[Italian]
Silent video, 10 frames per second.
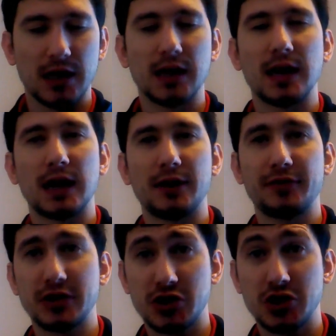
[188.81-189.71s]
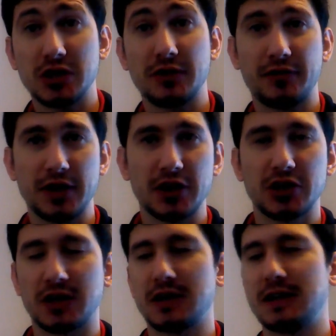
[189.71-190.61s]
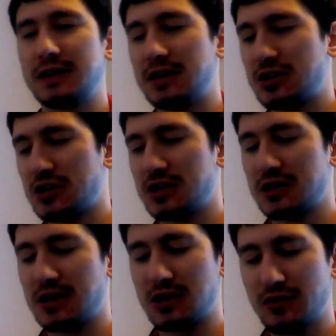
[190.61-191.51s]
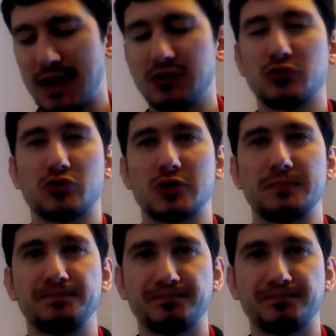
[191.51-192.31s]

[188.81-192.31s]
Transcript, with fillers: La FIGC deferisce i dirigenti della Juventus,